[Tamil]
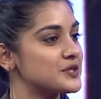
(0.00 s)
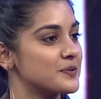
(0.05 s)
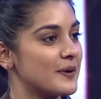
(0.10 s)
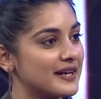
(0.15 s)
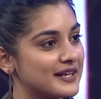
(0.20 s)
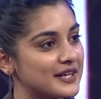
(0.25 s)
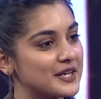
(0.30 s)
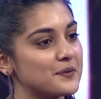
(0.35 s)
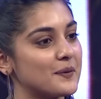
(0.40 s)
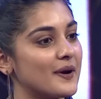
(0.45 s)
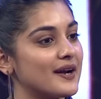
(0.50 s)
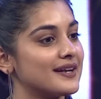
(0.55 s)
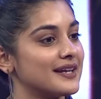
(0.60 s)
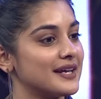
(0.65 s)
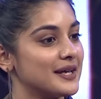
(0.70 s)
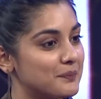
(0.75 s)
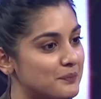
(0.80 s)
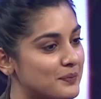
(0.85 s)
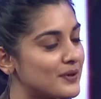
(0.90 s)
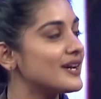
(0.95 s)
டுவெண்ட்டி டுவெண்ட்டி
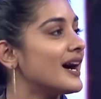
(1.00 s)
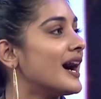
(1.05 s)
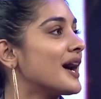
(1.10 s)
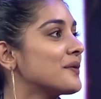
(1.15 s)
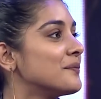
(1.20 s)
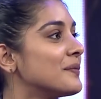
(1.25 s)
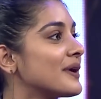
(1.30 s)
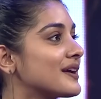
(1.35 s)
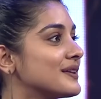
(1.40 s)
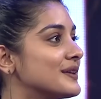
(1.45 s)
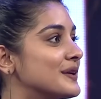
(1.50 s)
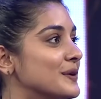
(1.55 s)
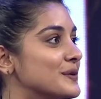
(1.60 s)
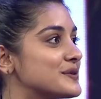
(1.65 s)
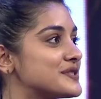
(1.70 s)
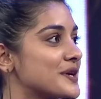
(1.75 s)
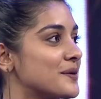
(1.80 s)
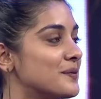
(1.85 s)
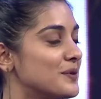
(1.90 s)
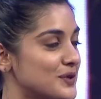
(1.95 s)
இப்படி ஆரம்பிக்குதுன்னு
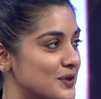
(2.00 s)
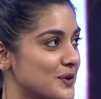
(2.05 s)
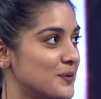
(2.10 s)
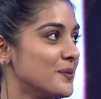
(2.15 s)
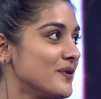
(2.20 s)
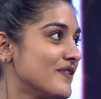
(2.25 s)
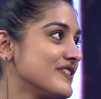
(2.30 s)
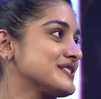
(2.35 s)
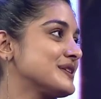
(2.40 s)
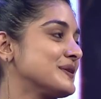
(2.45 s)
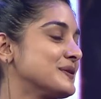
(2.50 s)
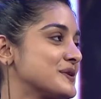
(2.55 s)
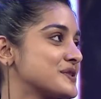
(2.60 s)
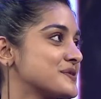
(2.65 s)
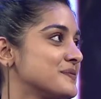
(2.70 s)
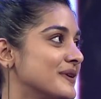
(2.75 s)
யோசிக்கும் போது ரொம்பவே சந்தோஷம்